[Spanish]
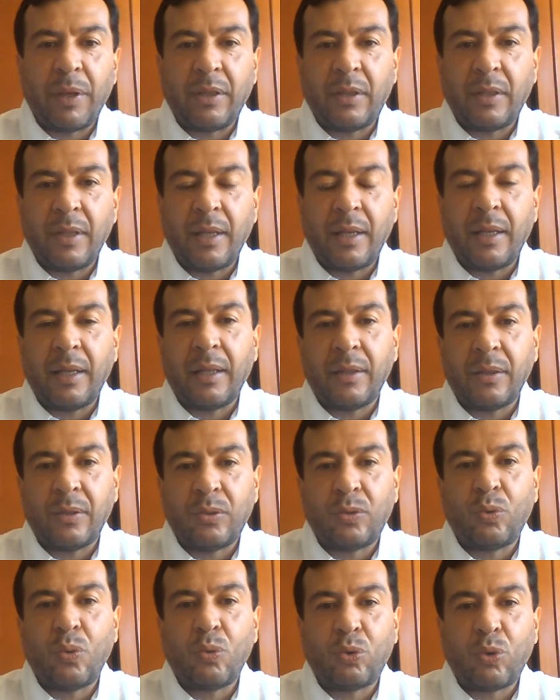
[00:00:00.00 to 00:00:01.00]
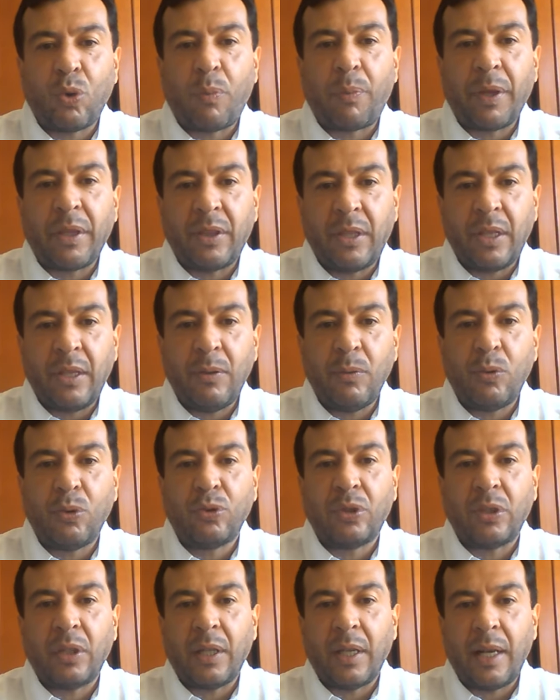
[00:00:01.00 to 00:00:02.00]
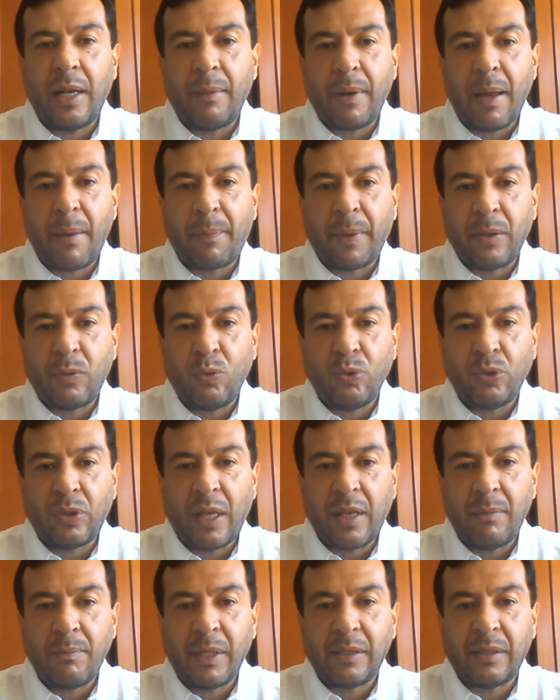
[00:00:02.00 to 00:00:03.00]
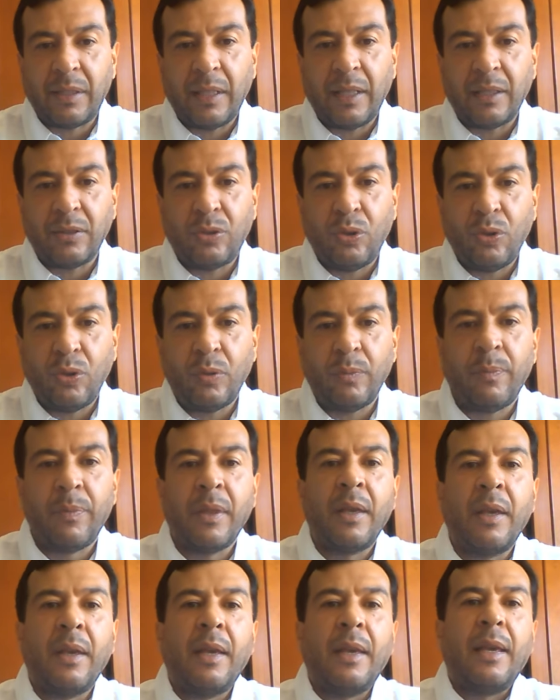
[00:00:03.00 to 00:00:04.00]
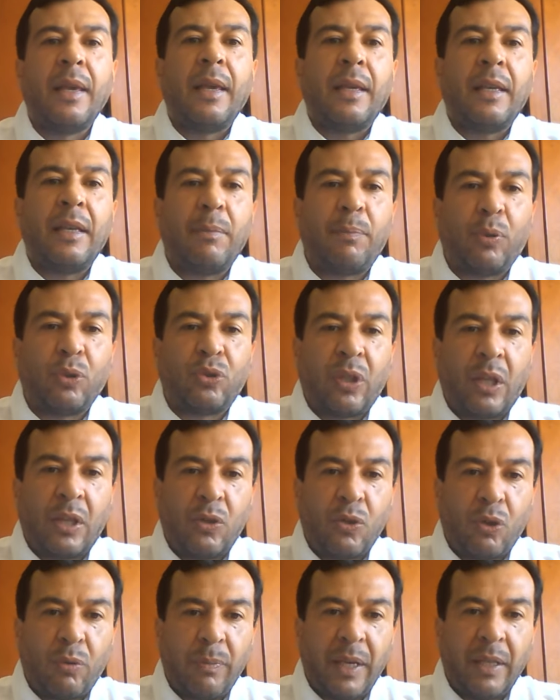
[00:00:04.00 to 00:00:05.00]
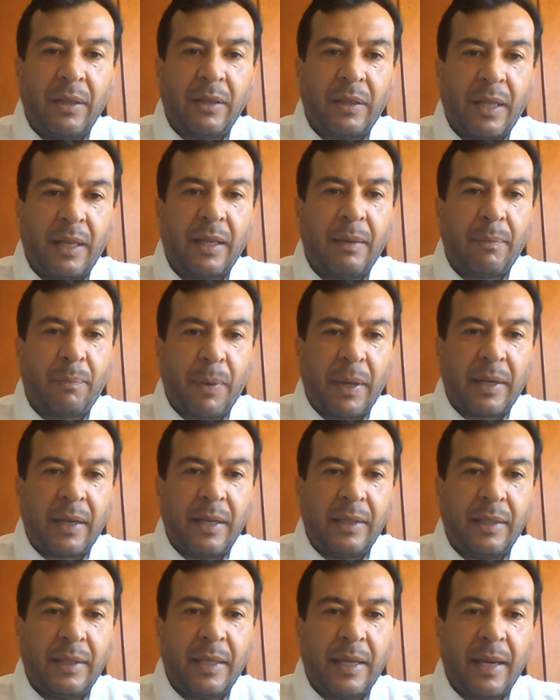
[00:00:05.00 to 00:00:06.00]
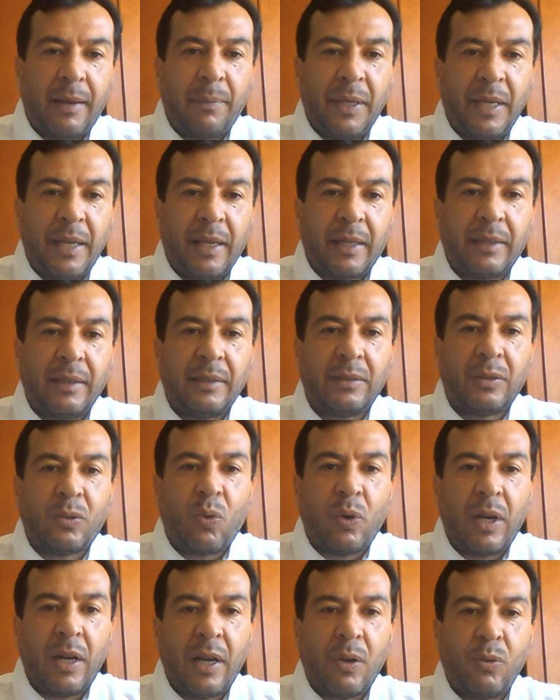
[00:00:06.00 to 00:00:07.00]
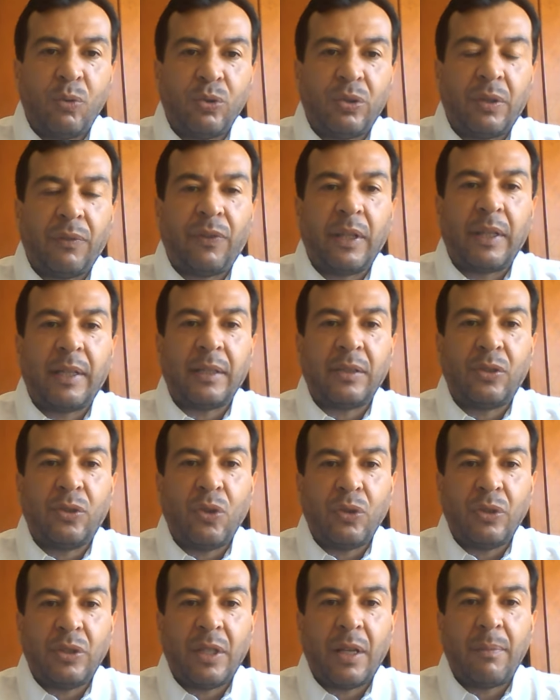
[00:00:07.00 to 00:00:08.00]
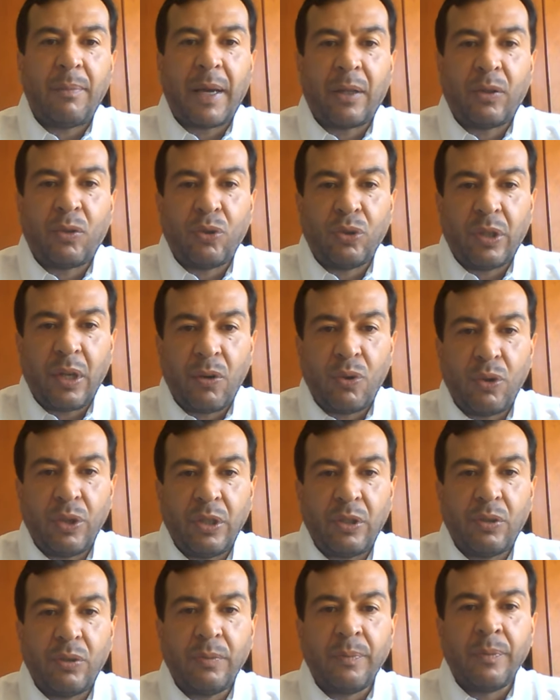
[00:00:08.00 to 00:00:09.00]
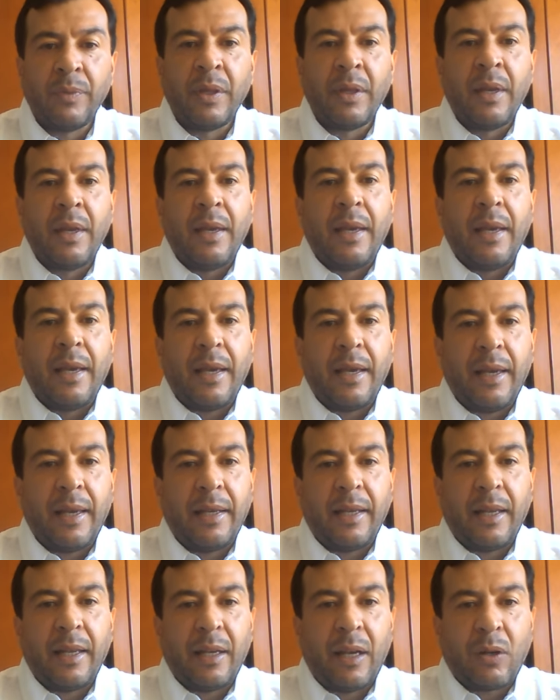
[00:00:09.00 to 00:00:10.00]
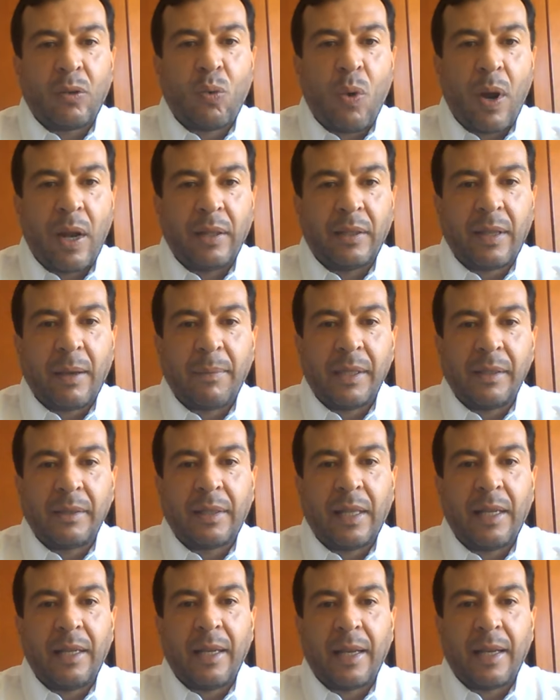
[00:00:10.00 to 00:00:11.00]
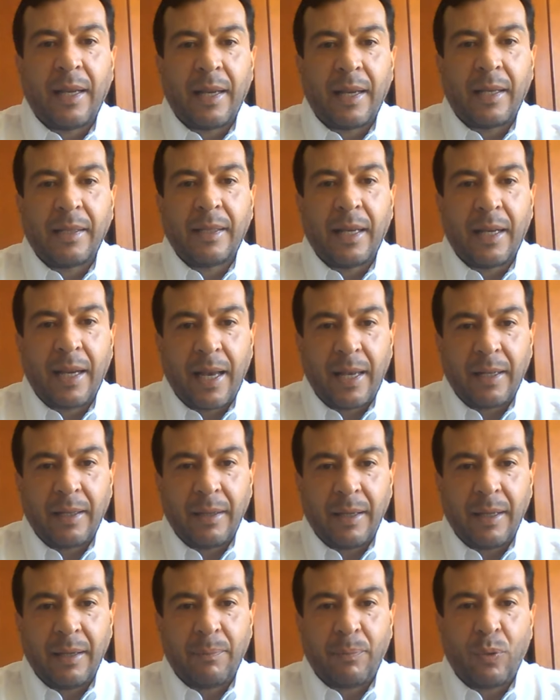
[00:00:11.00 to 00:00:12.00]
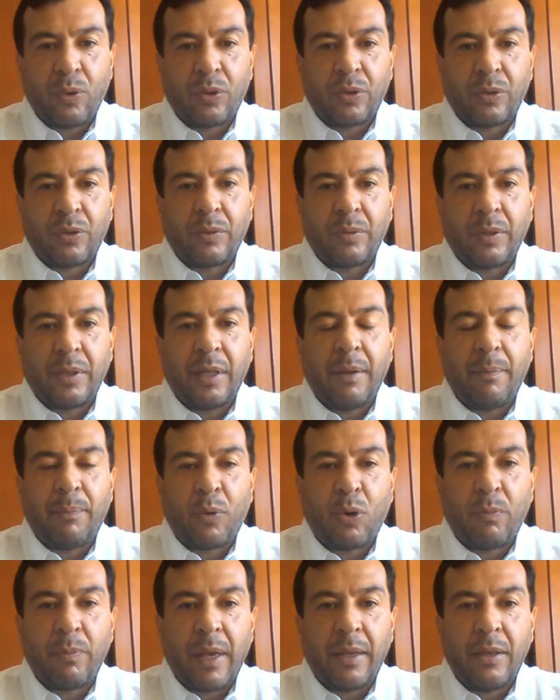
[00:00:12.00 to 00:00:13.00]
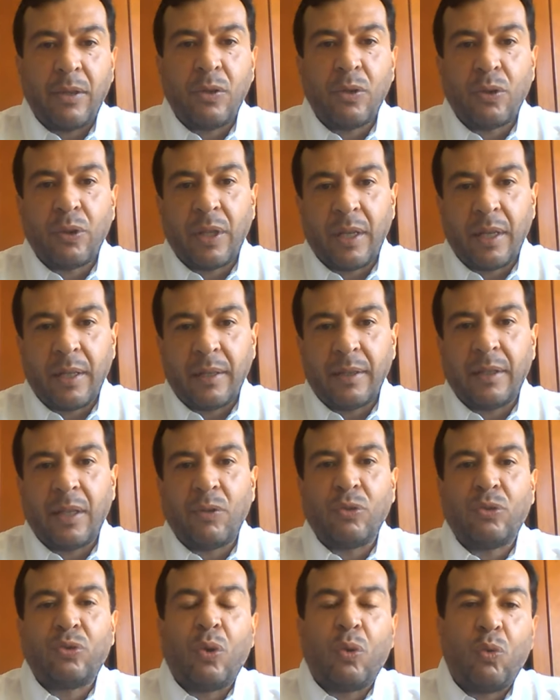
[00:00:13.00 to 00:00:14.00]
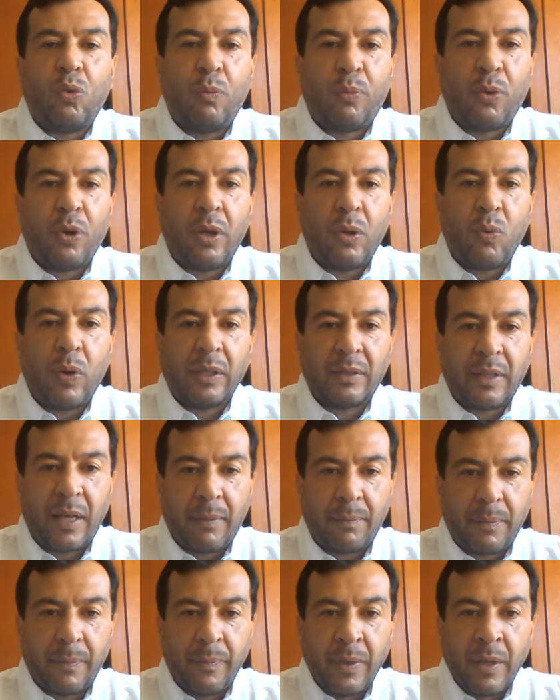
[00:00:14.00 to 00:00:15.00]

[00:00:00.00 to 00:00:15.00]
eh, sus objetivos, la pregunta de investigación y posteriormente para el día viernes cuál es la justificación y el marco teórico, en, el cual también se le hará llegar por, medio de, nuestro grupo de WhatsApp.